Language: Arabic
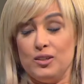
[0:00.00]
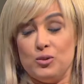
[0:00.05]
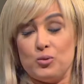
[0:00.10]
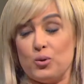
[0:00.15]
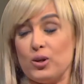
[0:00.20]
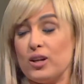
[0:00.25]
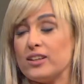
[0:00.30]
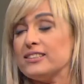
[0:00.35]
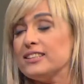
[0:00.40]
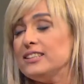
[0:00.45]

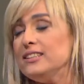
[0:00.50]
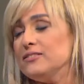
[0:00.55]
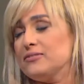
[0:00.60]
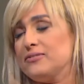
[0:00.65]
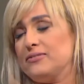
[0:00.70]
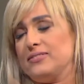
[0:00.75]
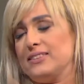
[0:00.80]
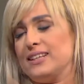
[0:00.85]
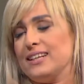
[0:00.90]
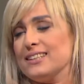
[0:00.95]

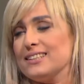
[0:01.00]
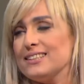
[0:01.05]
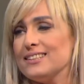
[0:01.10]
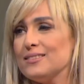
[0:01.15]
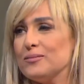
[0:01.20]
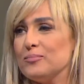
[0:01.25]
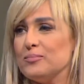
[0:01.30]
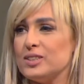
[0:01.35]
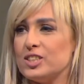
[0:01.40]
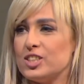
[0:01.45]
ولطيف
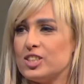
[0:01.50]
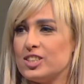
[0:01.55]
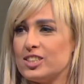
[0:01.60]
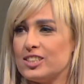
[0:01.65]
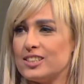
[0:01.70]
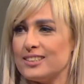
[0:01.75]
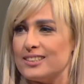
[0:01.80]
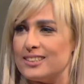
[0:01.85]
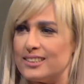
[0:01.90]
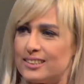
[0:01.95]
يعني
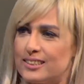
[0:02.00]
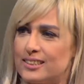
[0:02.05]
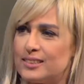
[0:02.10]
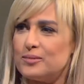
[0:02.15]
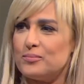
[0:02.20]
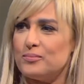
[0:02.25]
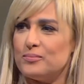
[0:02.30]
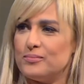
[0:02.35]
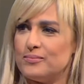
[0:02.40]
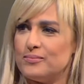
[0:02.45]
مش هو